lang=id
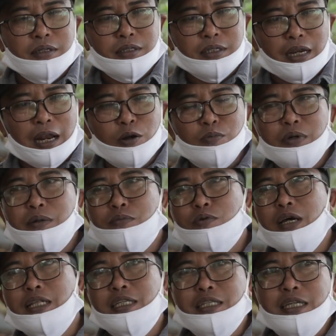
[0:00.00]
selalu
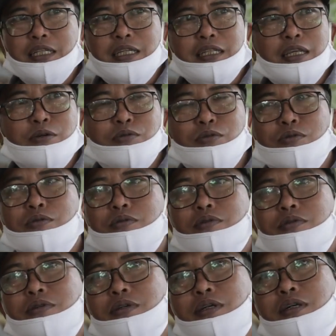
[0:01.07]
menemukan titik-titik untuk
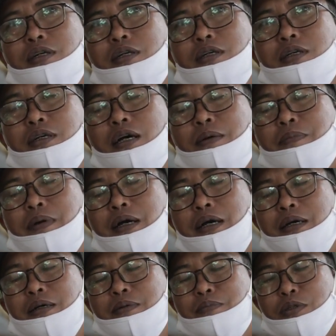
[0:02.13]
eh, apa
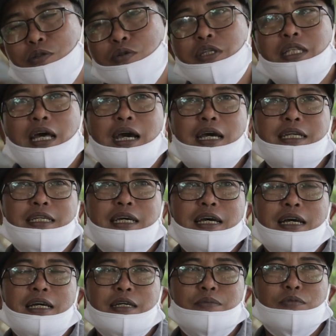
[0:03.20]
mencuci tangannya.
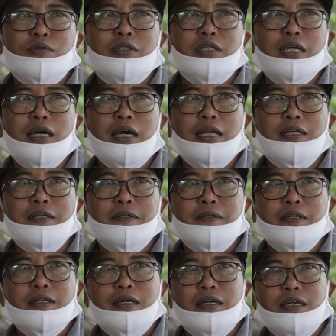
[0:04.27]
Kemudian
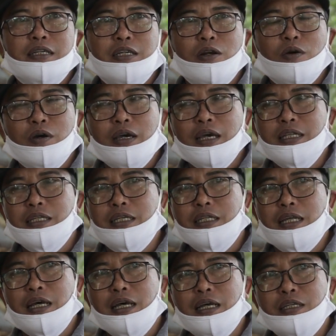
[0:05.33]
eh, di loket
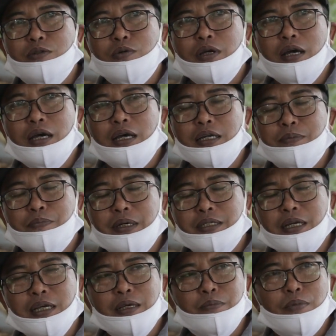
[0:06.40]
kita juga
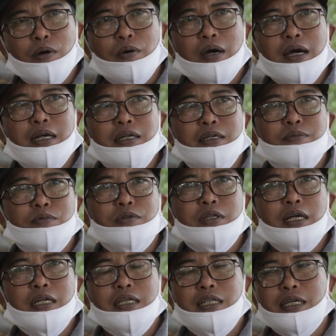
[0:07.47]
pasang himbauan,
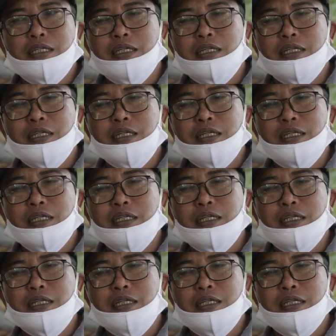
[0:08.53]
kemudian kita